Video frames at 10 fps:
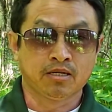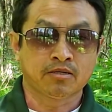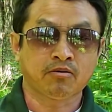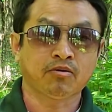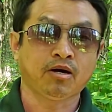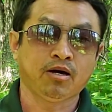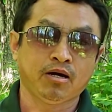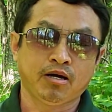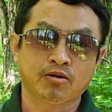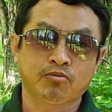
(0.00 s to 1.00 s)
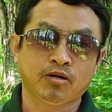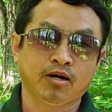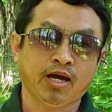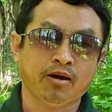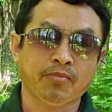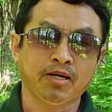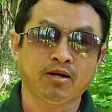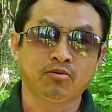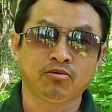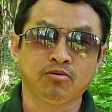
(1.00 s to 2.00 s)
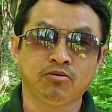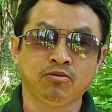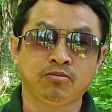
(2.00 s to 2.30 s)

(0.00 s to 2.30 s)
nó là của là hai áo bé lo lù